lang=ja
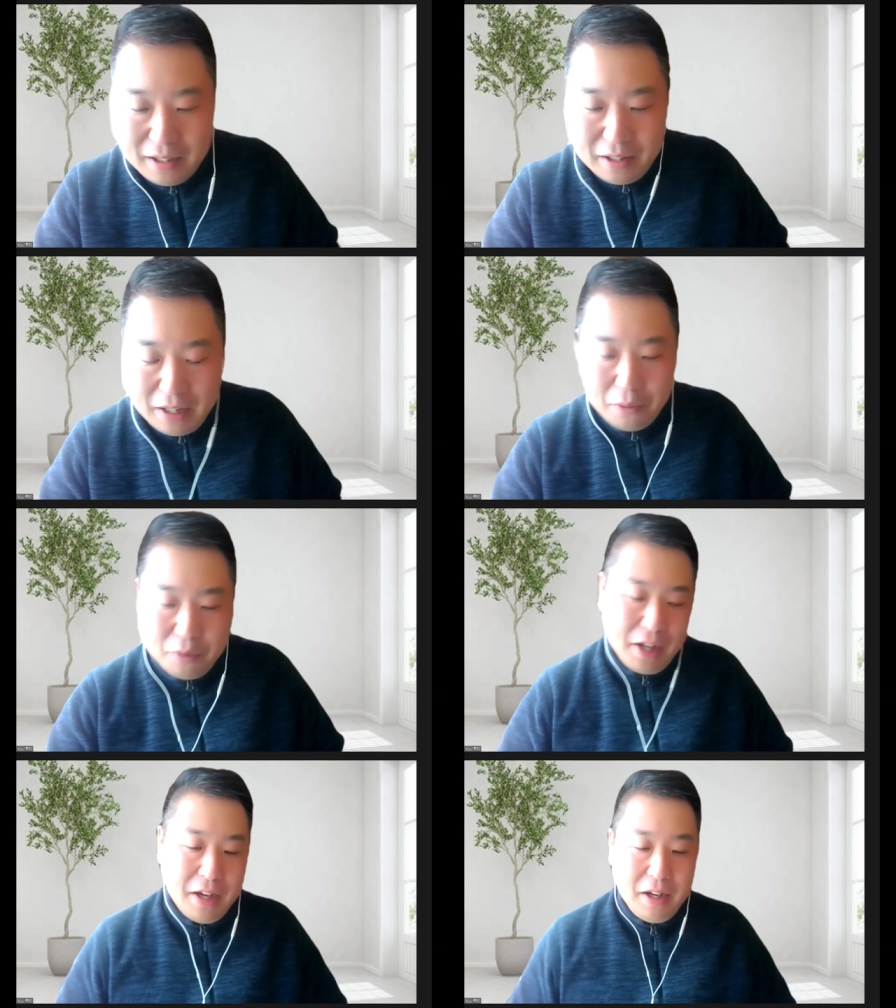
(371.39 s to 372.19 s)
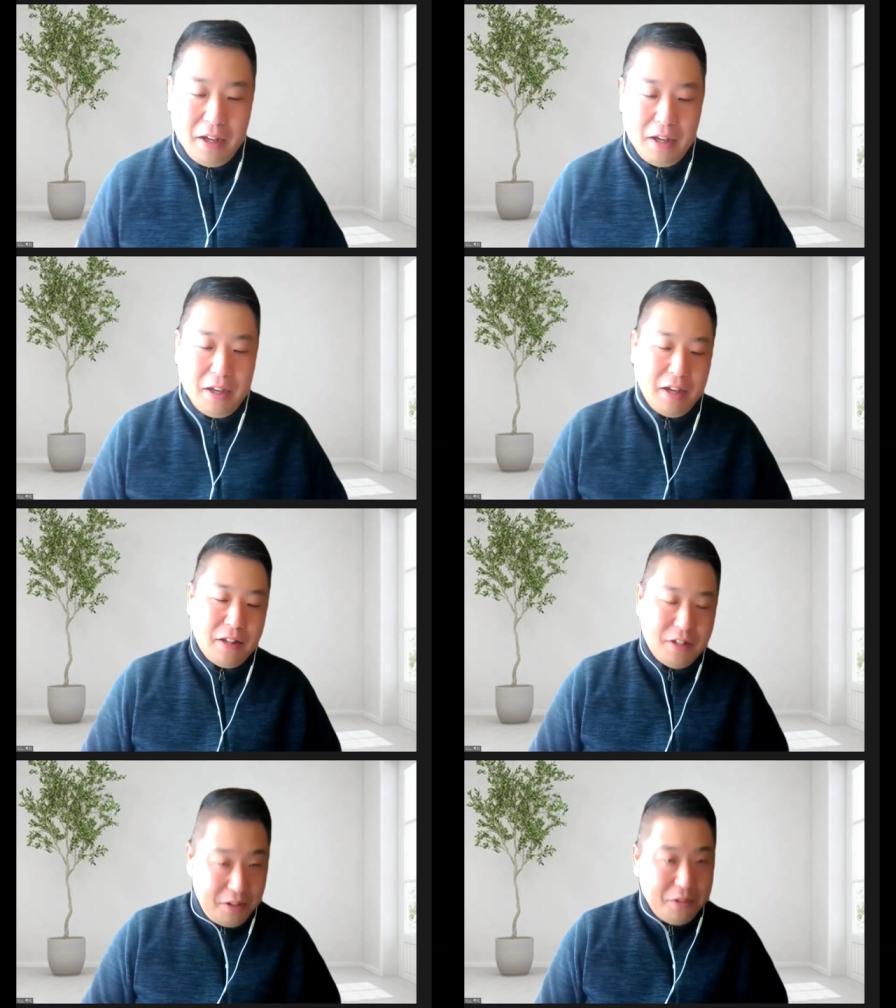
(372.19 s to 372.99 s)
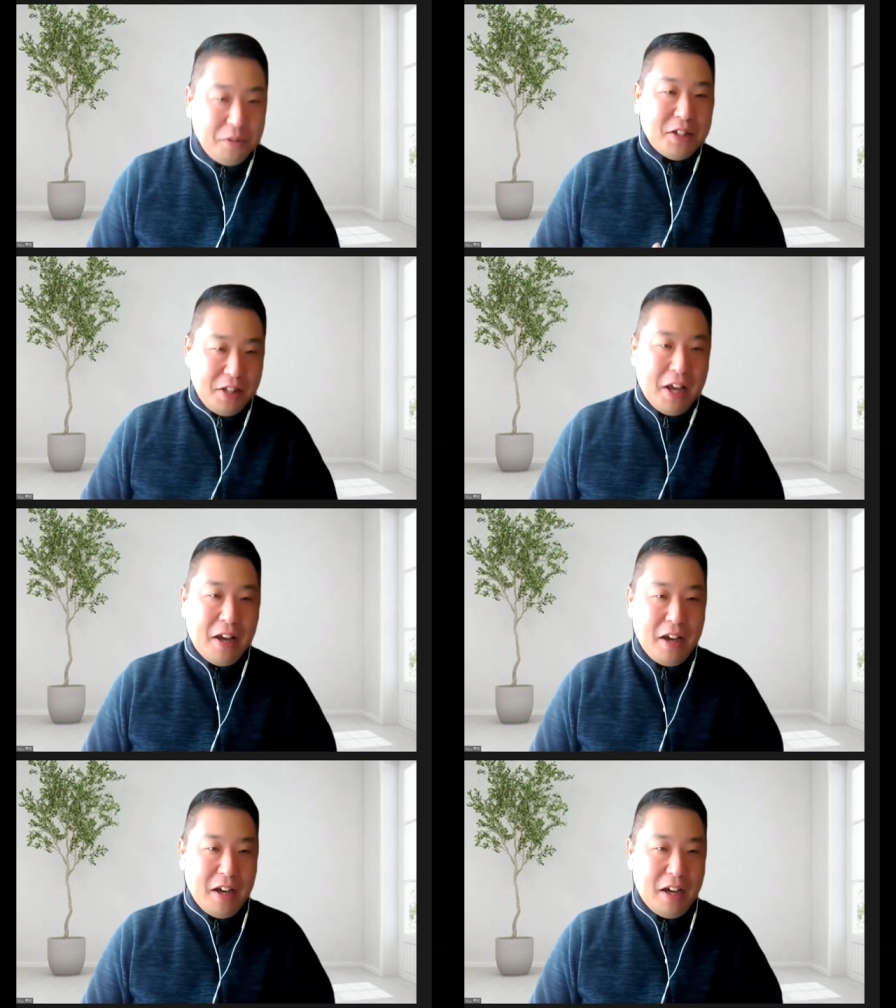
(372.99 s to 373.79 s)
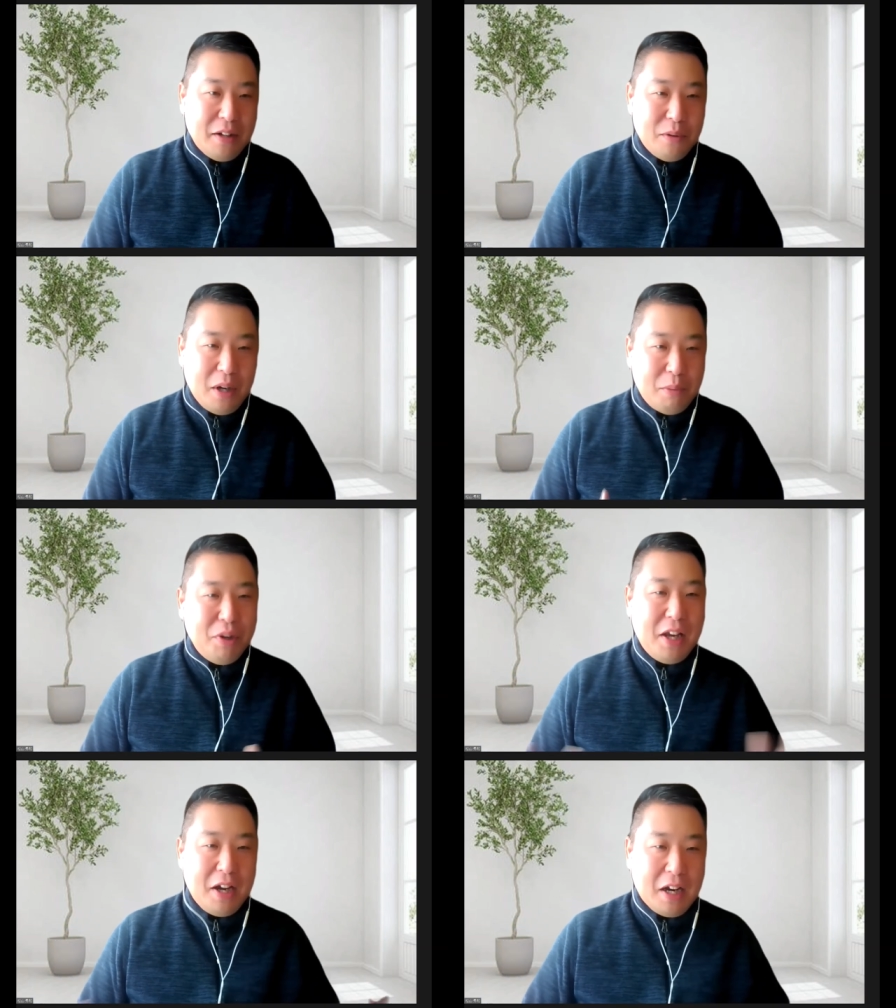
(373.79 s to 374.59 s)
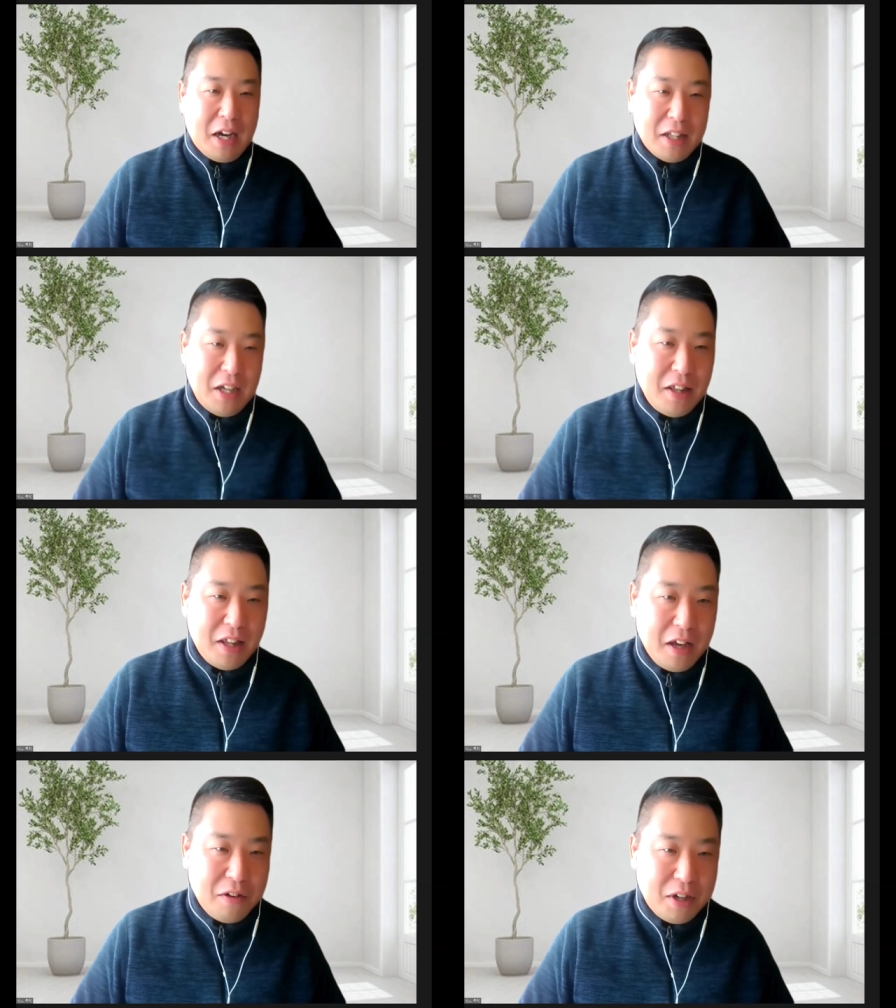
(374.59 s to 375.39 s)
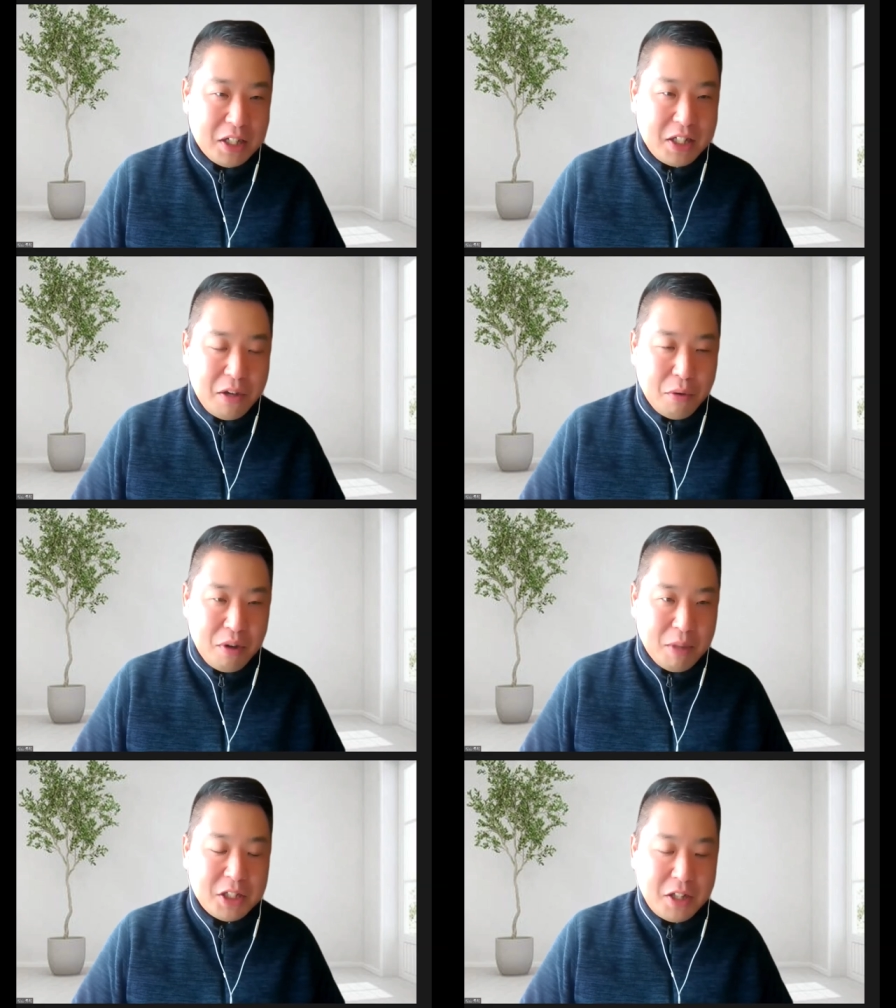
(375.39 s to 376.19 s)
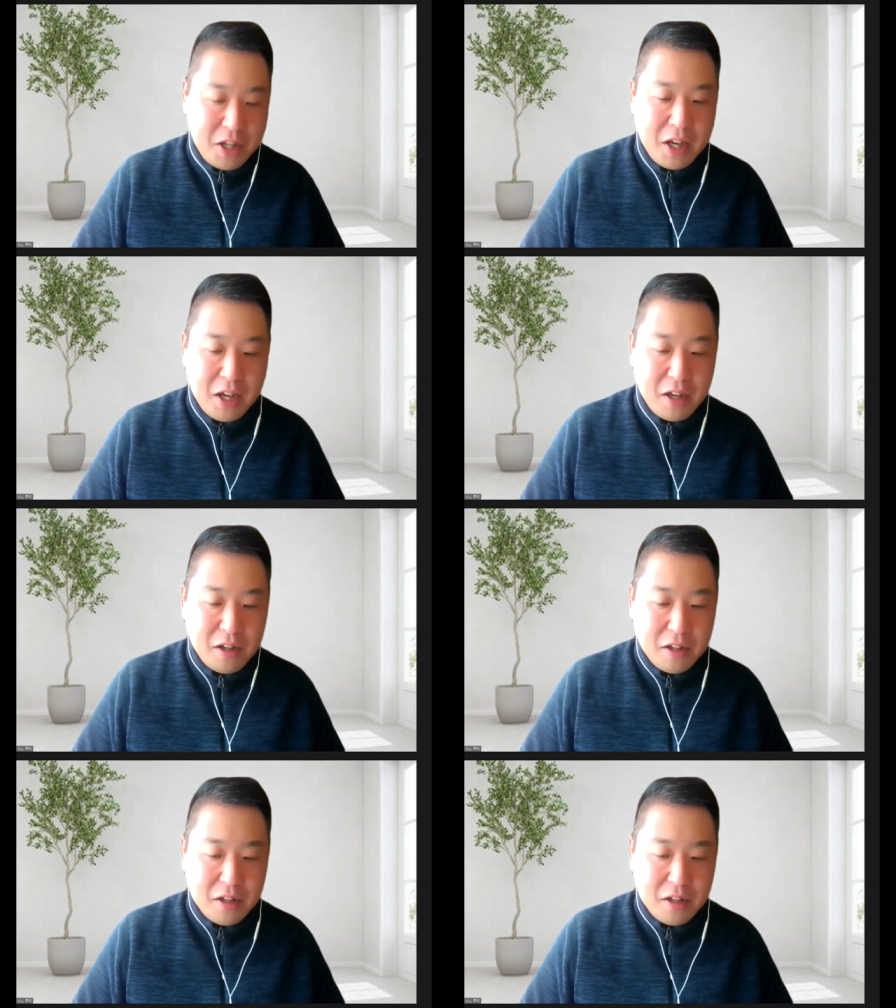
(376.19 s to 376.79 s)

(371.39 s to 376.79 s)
なので、えー、ずっとですねあの青森県から離れて暮らしておりまして、